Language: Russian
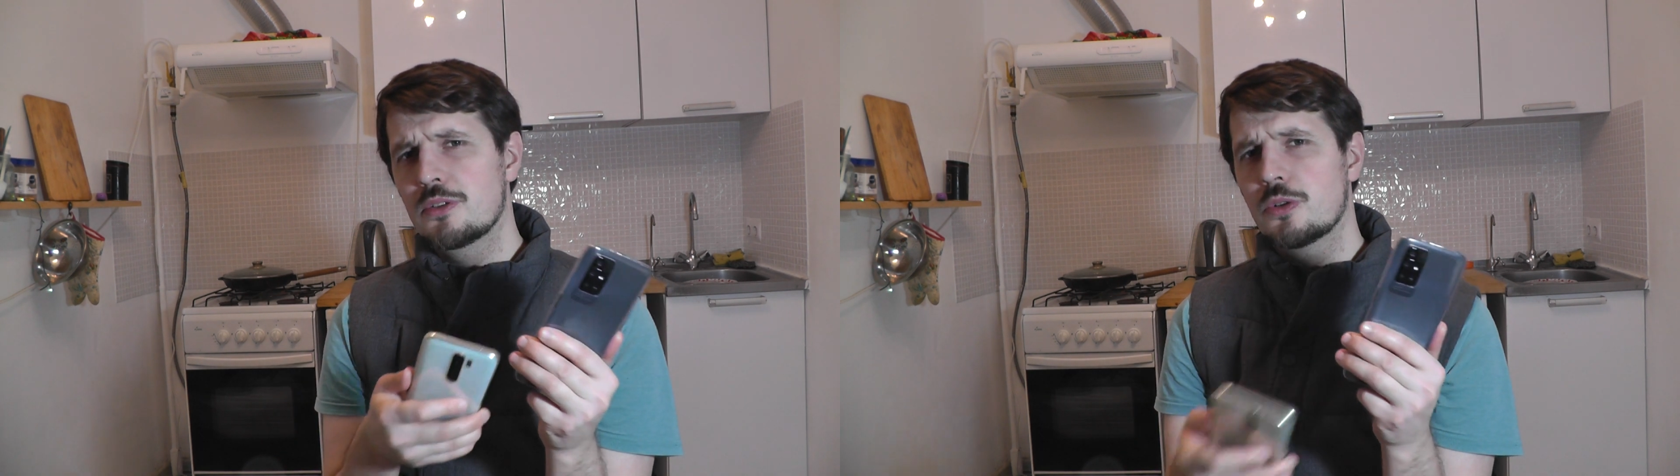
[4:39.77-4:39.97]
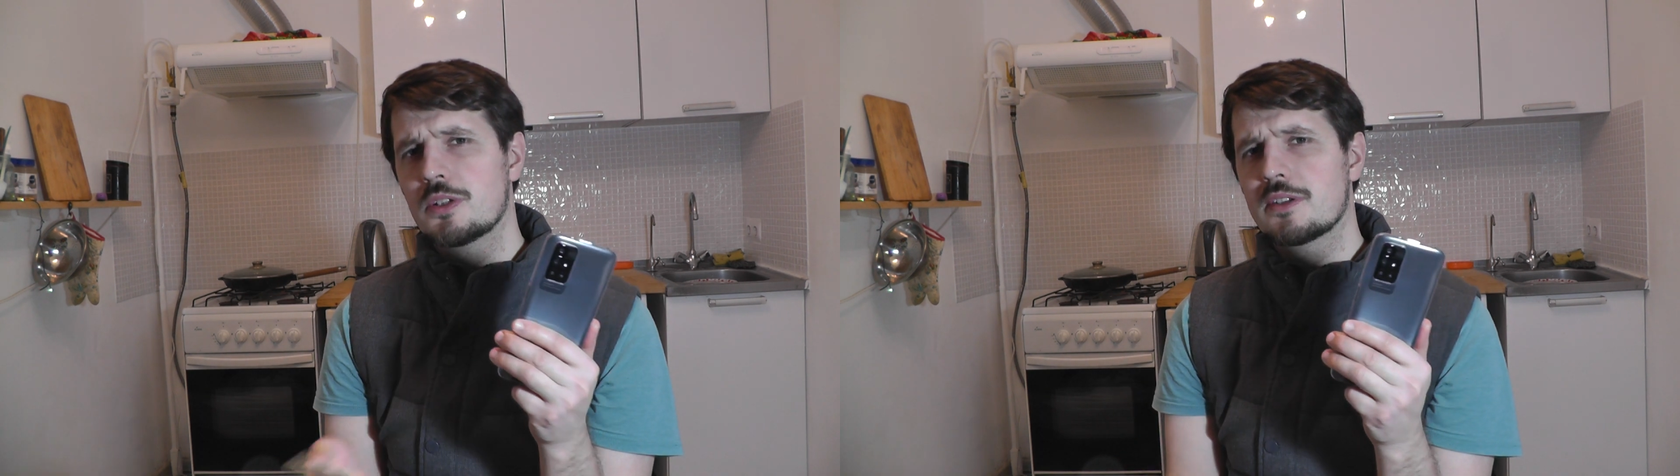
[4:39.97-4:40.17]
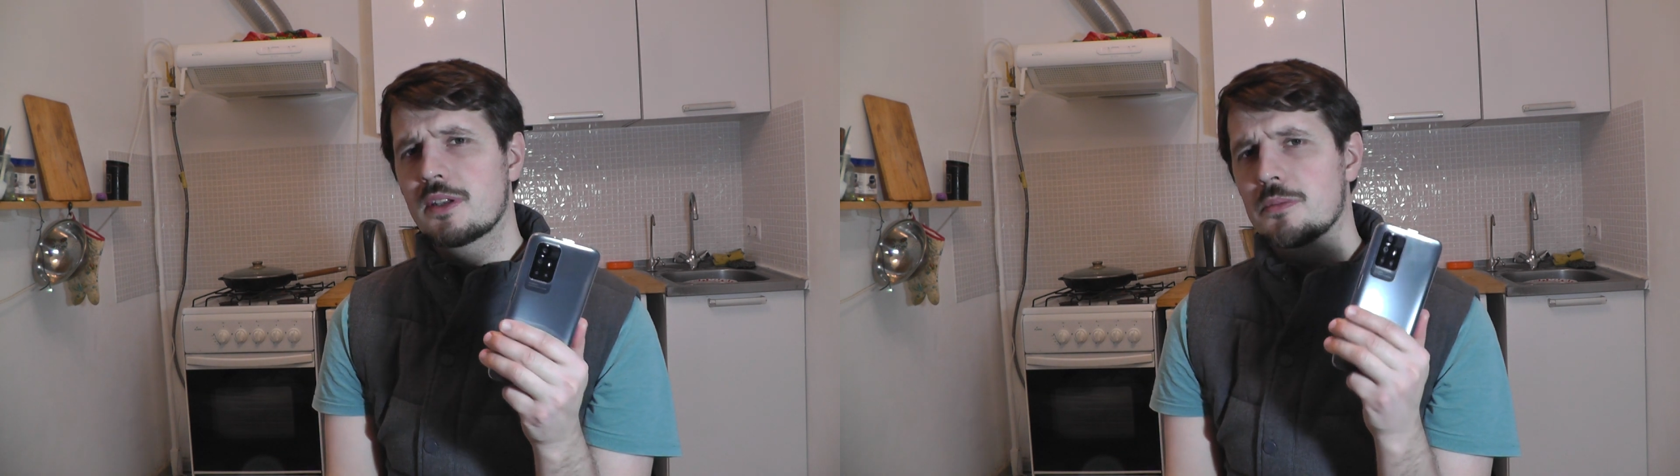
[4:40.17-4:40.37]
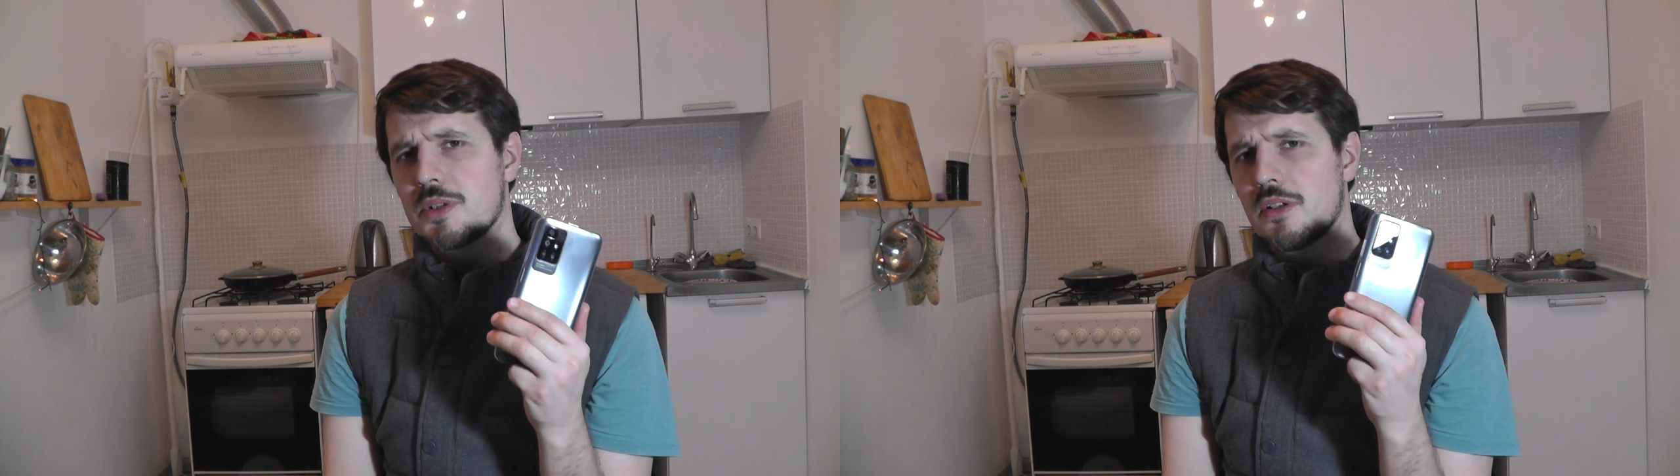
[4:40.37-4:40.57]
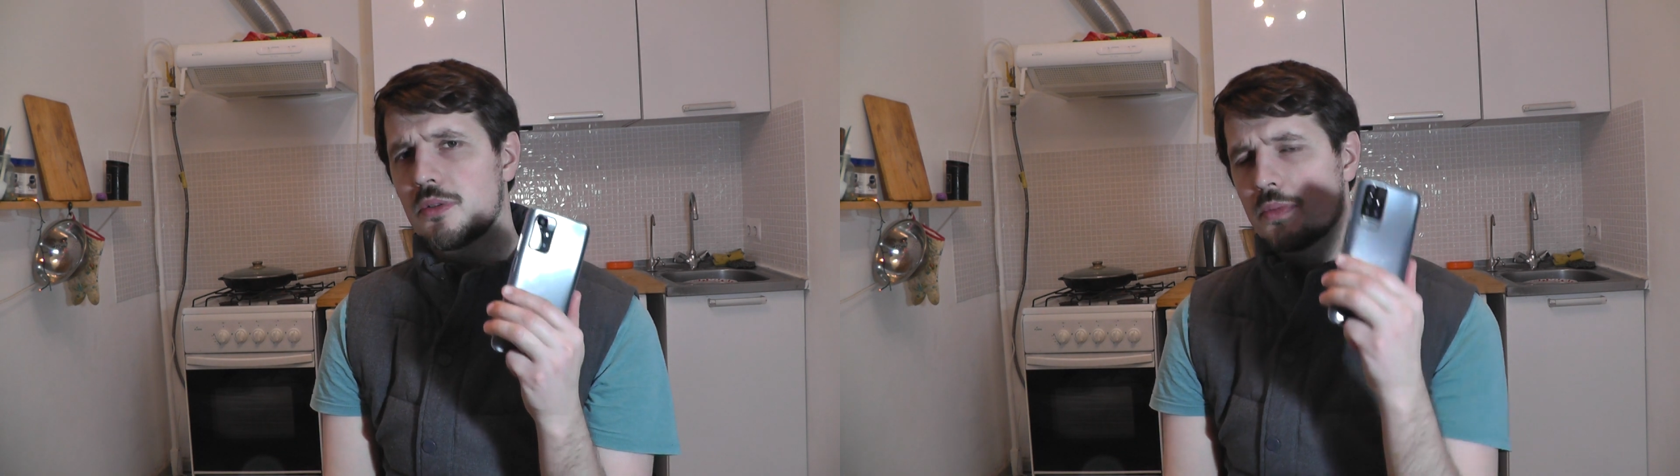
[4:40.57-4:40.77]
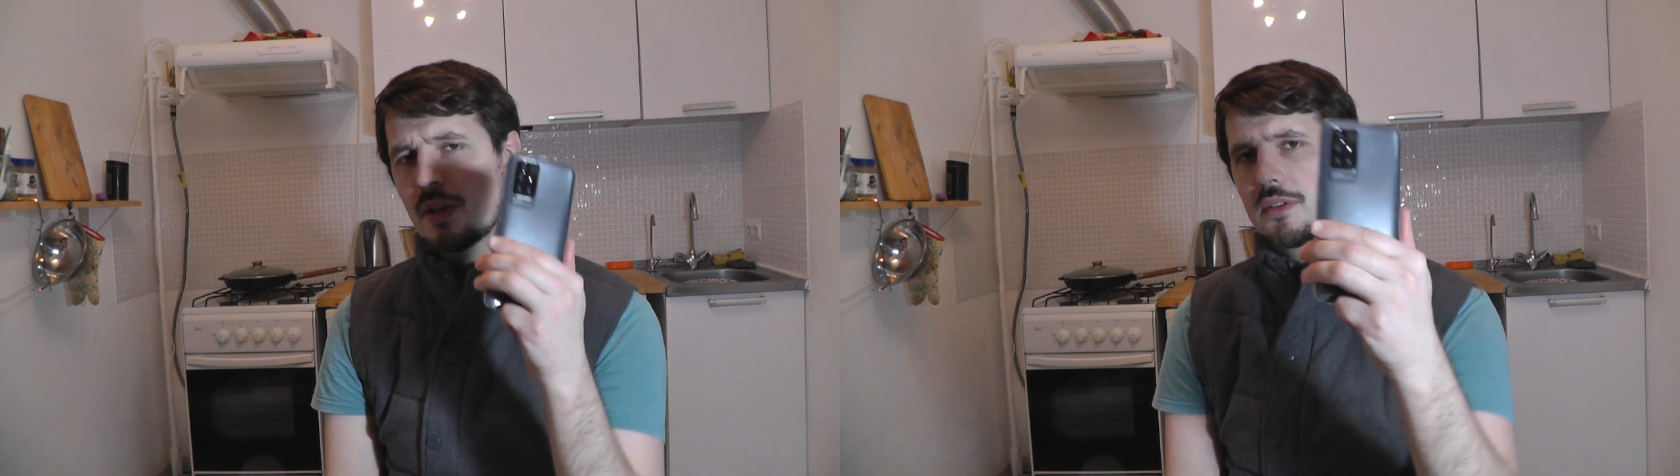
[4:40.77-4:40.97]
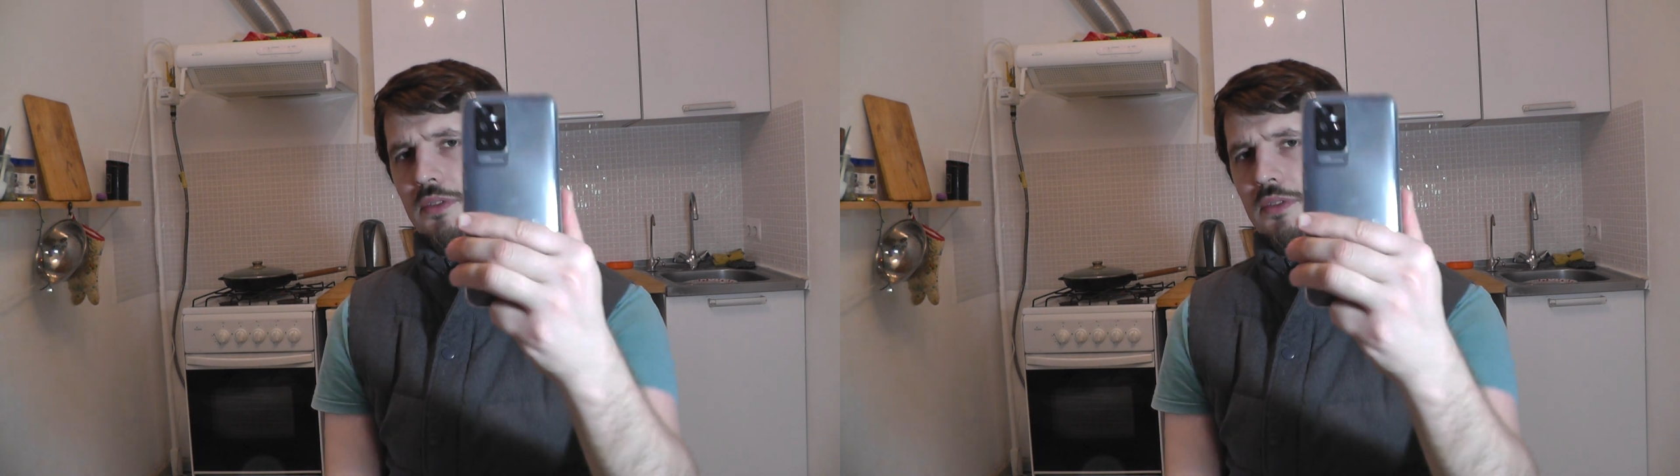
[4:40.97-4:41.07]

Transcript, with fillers: но на самом деле у меня